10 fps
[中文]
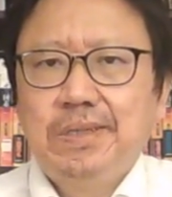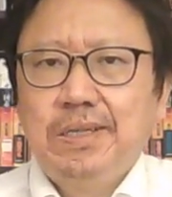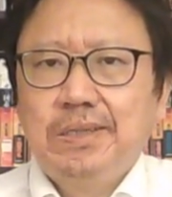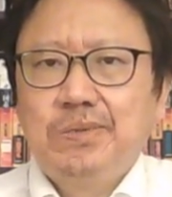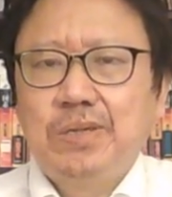
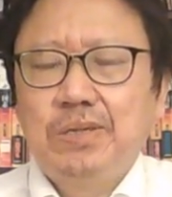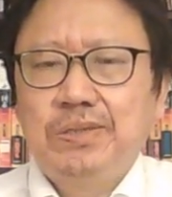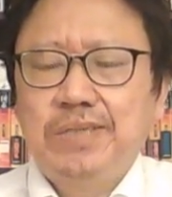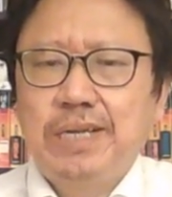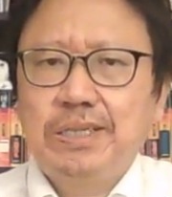最后
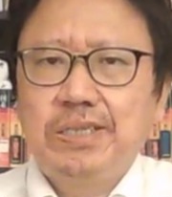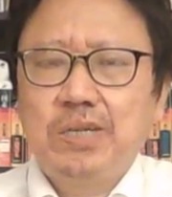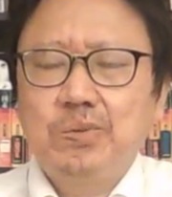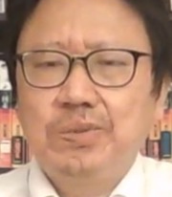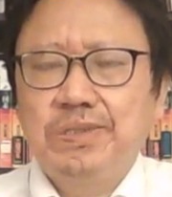讲一个小
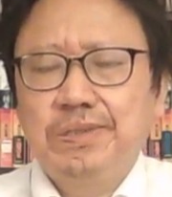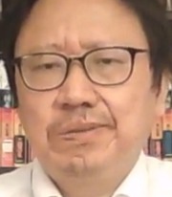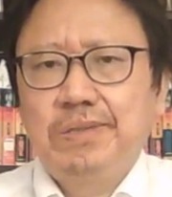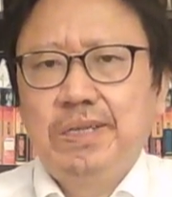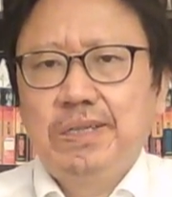故事：
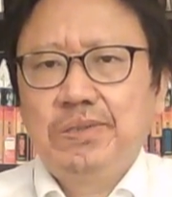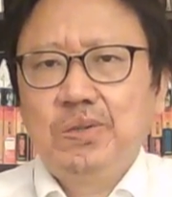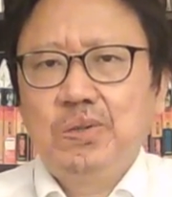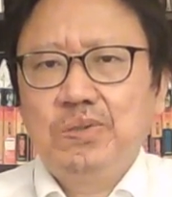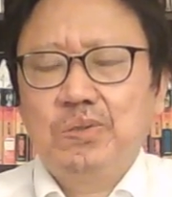中
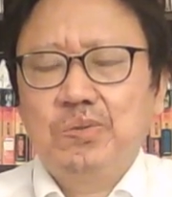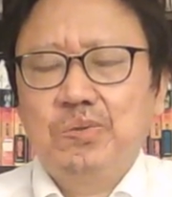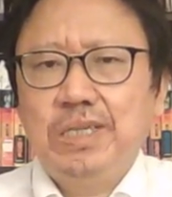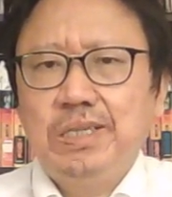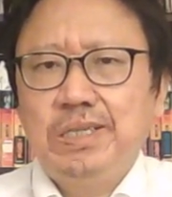共总书
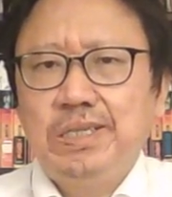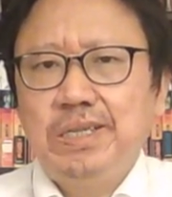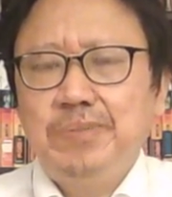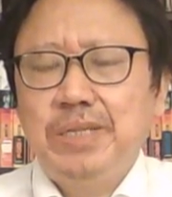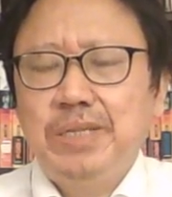记习
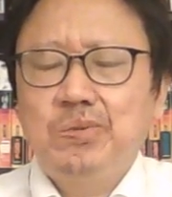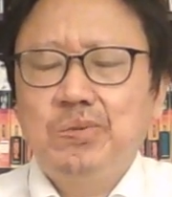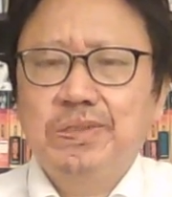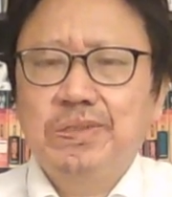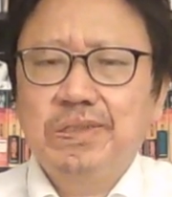近平
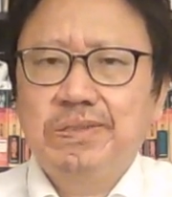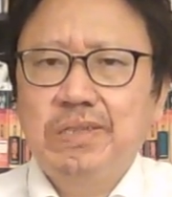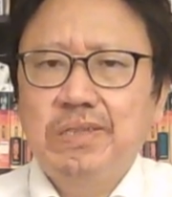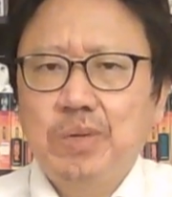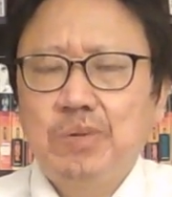主持
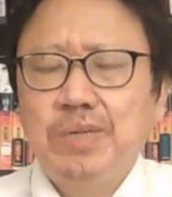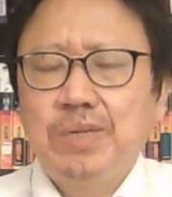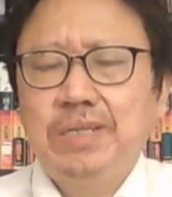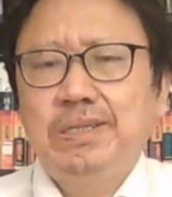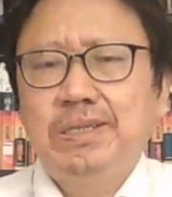政治局会
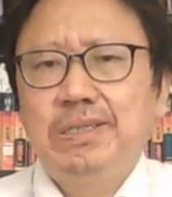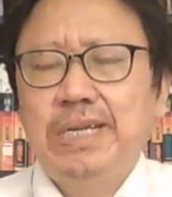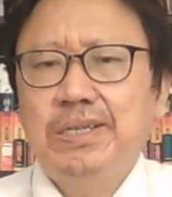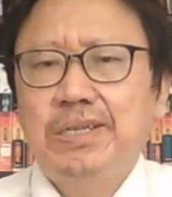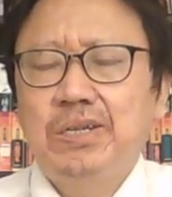议，
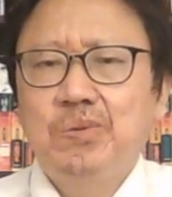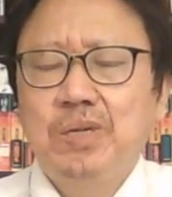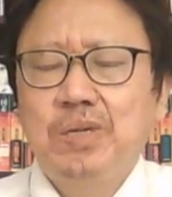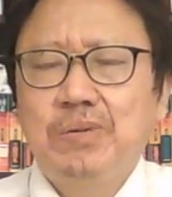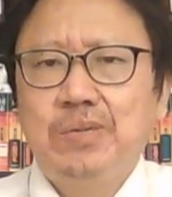研讨
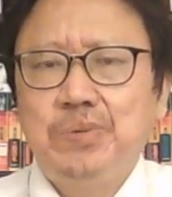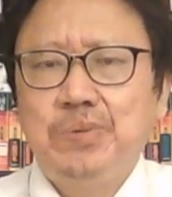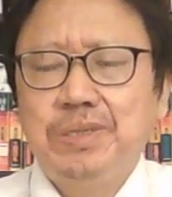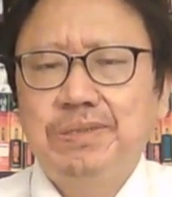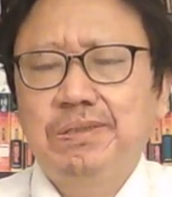国内外
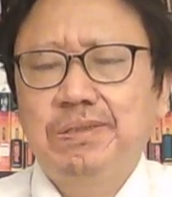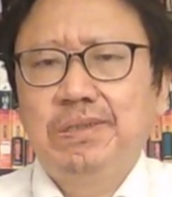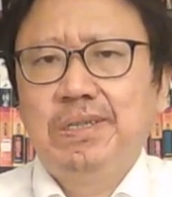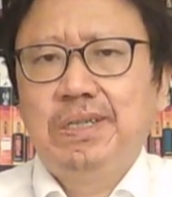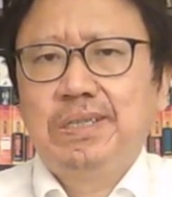局势。
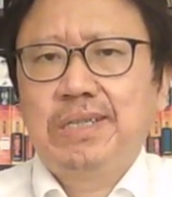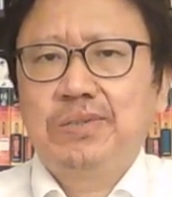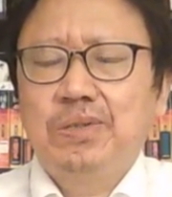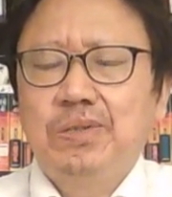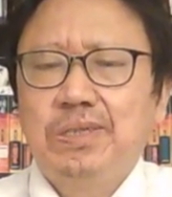他
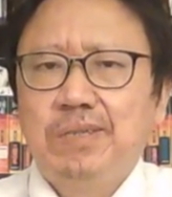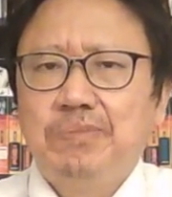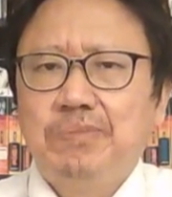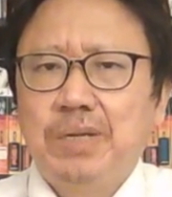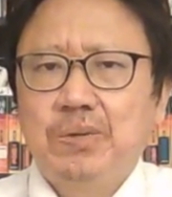说：“
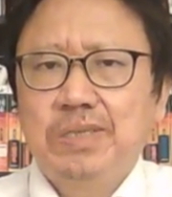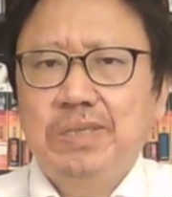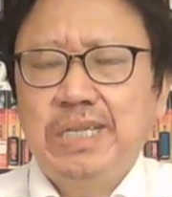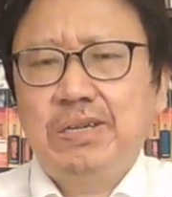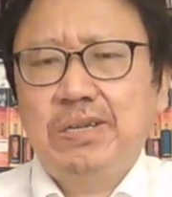美国
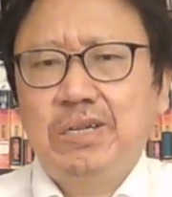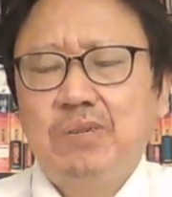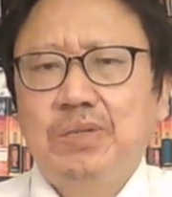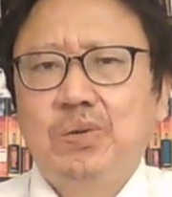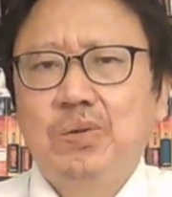现在要跟我
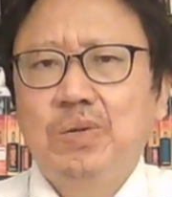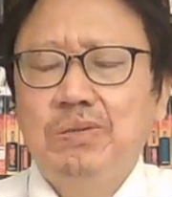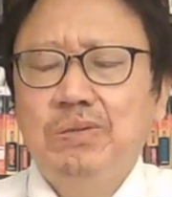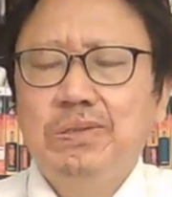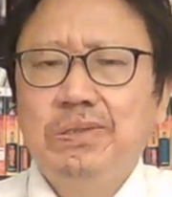们脱
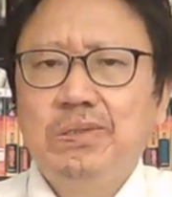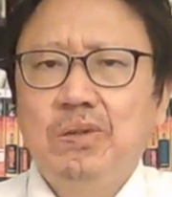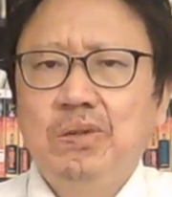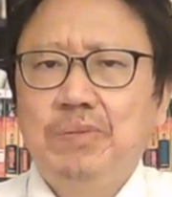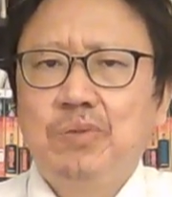钩，
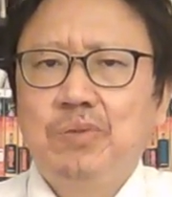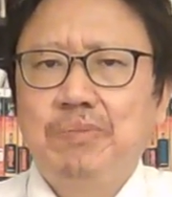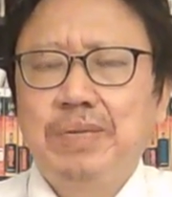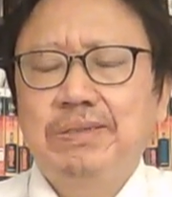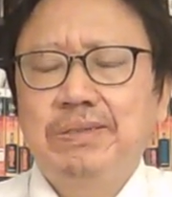我们准
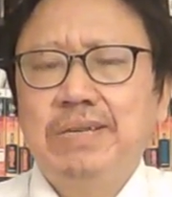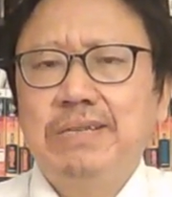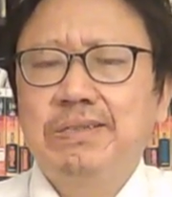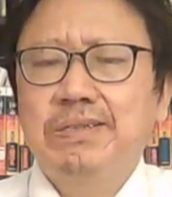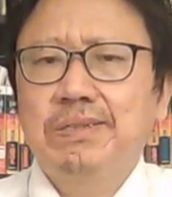备再
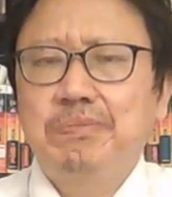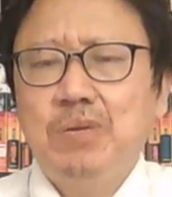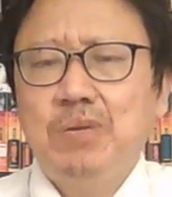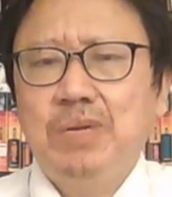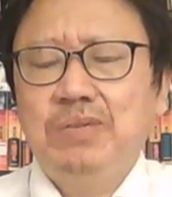次闭
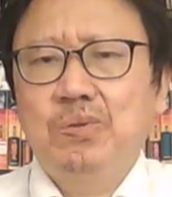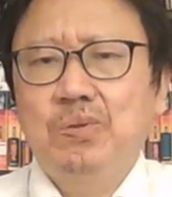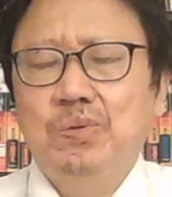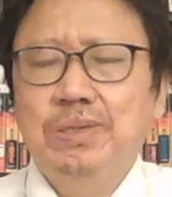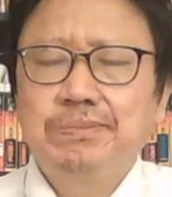关锁
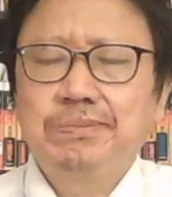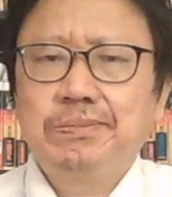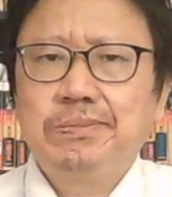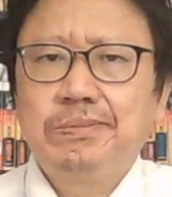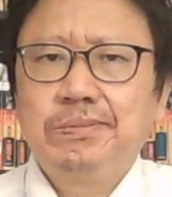
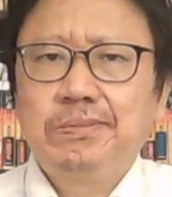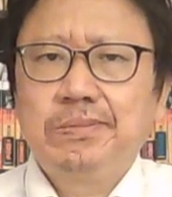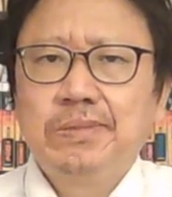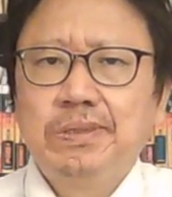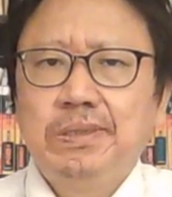
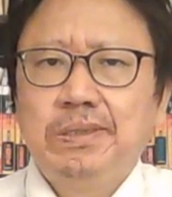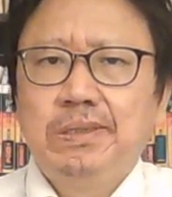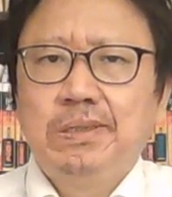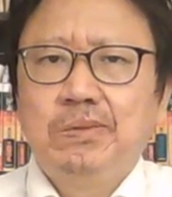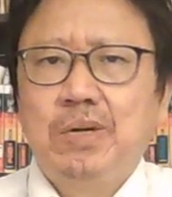
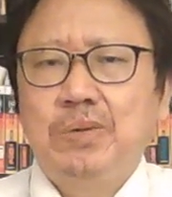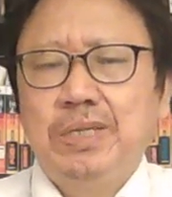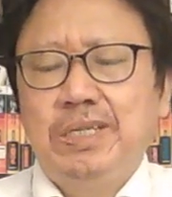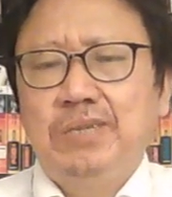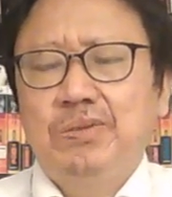国。”王沪宁
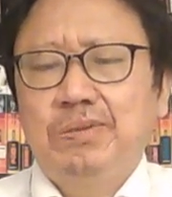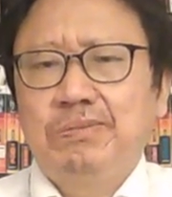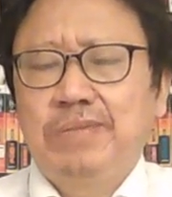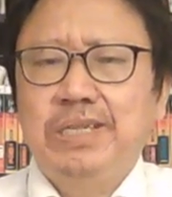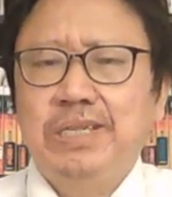听说，
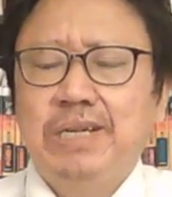等一下，